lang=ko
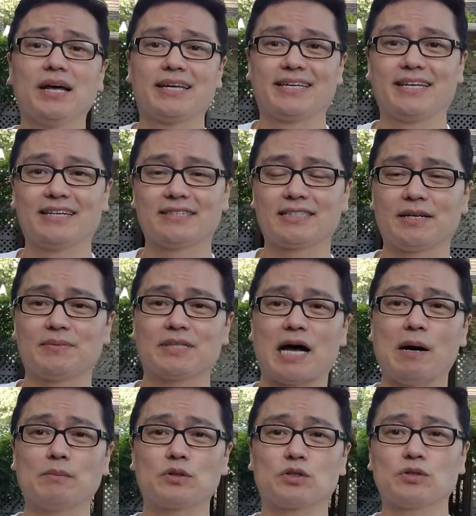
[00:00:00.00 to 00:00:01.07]
예, 그다음에
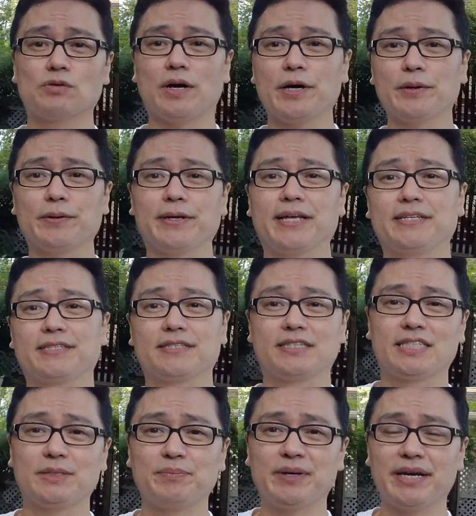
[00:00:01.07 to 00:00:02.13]
다음 주 화요일에 있을
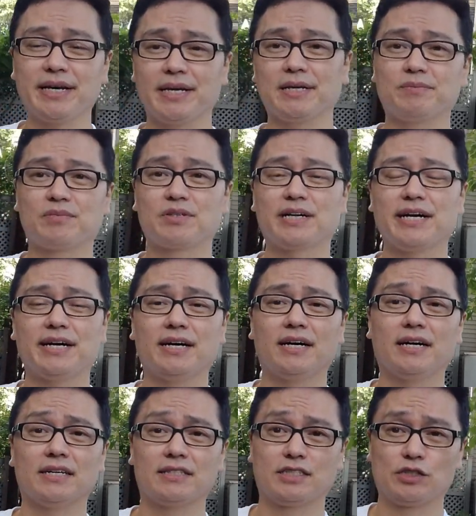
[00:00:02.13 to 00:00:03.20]
CPI
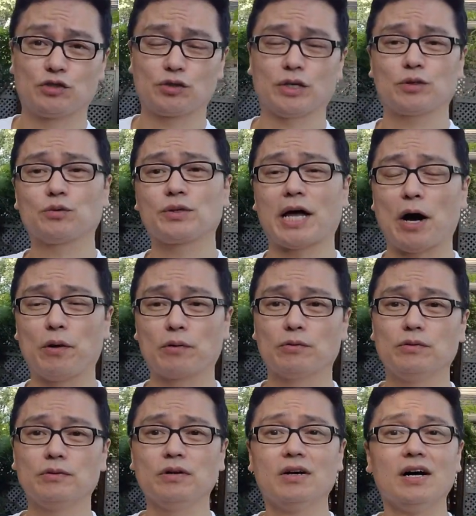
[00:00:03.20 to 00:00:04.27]
물가 지수가 또
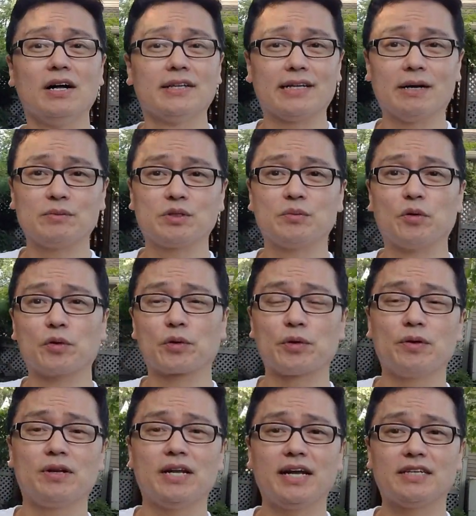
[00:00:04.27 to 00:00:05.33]
나오고 다음 주
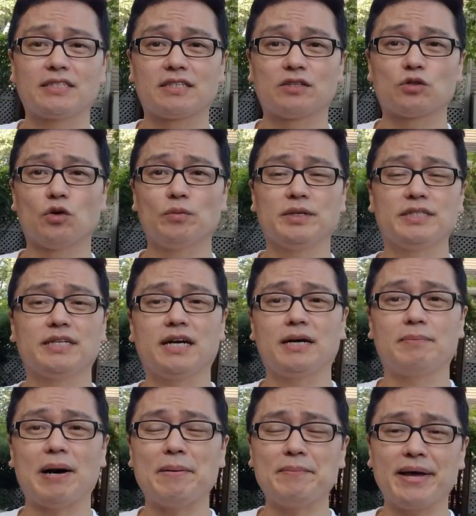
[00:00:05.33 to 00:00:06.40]
목요일 날 이제 소비자
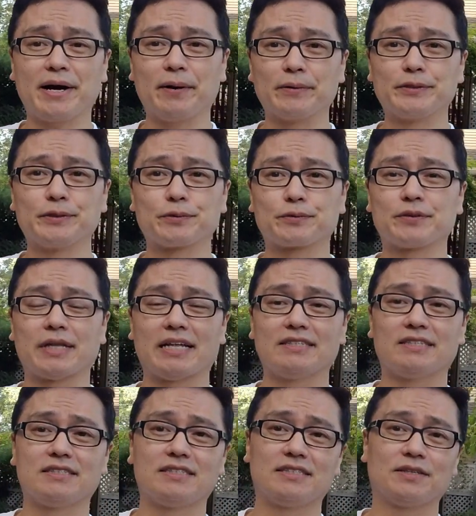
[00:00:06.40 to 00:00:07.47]
판매가 어느 정도
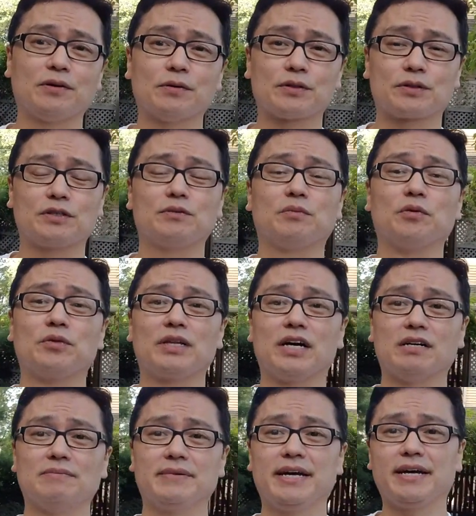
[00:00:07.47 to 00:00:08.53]
났는지 이런 것들을 본
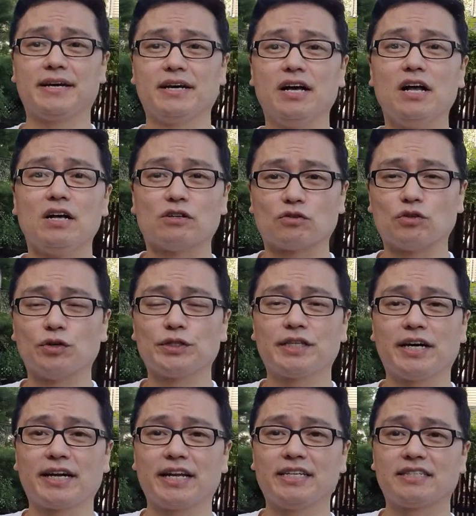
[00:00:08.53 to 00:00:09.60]
다음에 9월
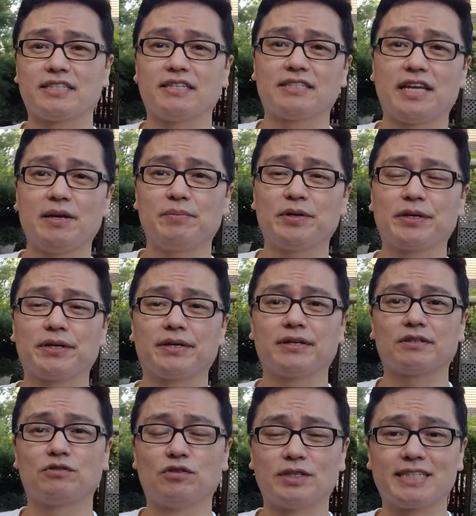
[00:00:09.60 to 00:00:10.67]
달에 이제 테이퍼링
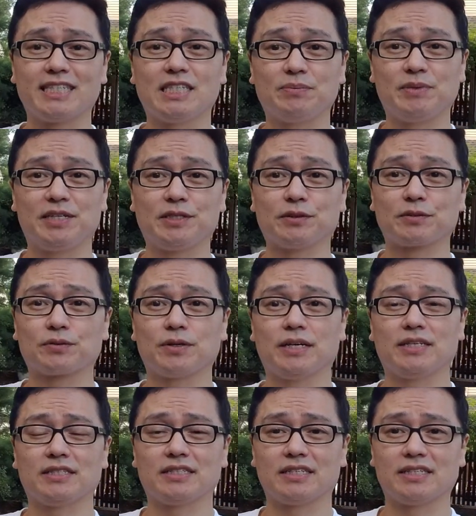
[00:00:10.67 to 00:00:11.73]
9월 22일 정도에
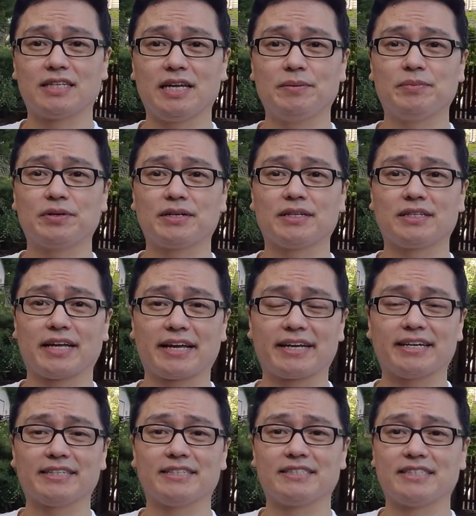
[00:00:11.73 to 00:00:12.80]
이제 테이퍼링
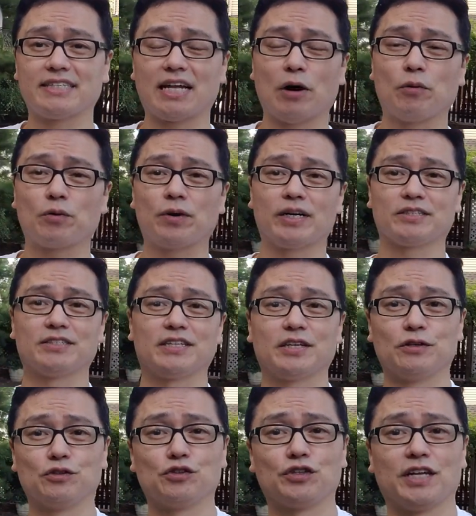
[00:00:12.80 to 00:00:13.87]
얘기가 이제 나올 것 같은데
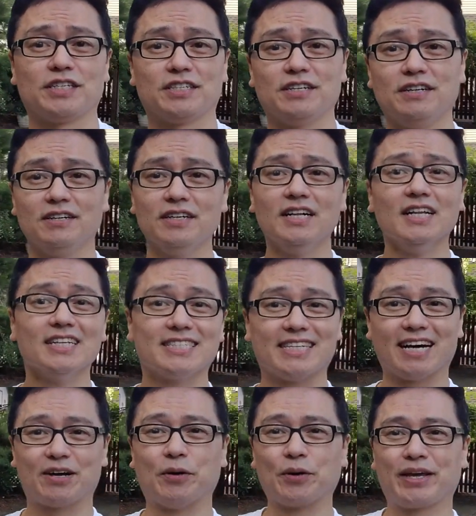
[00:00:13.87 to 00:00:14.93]
연준에서 자,
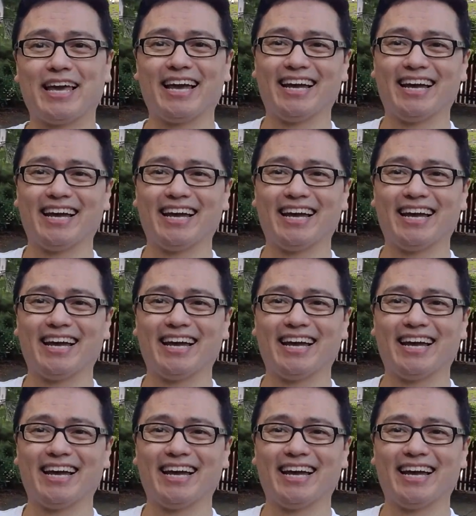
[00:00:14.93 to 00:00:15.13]
거기